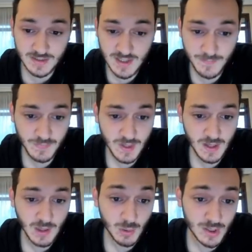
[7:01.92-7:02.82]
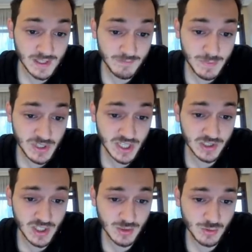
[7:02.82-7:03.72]
altı. O at F5'e
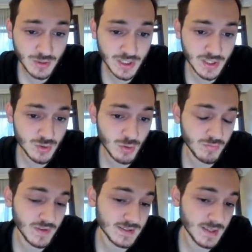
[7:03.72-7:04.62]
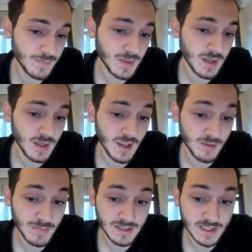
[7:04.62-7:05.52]
gidecek. Sonra yine çok fazla
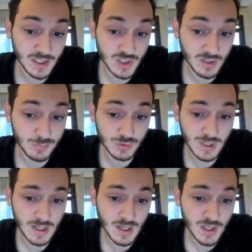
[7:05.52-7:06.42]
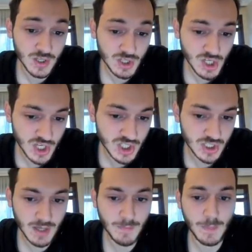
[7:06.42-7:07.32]
e, bak yakacak burada. Şah
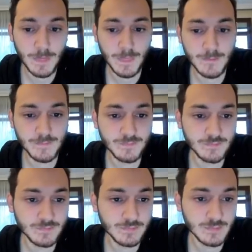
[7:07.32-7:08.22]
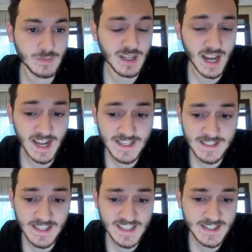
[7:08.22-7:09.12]
2. Kale
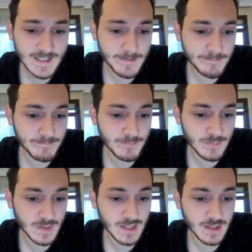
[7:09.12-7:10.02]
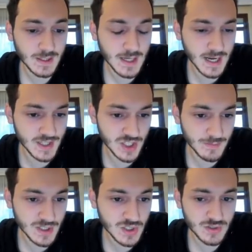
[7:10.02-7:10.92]
C8. Kale
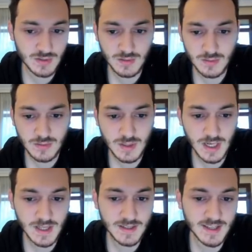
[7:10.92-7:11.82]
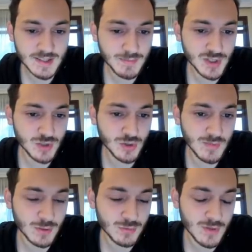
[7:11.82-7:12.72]
C1. Kaleleri kesmeye çalışıyor
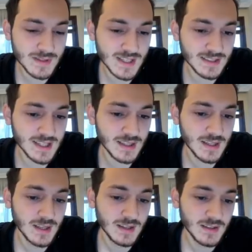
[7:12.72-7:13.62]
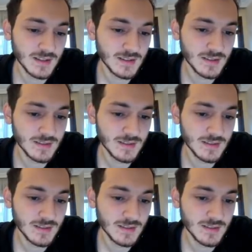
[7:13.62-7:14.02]
Magnus ama zaten e,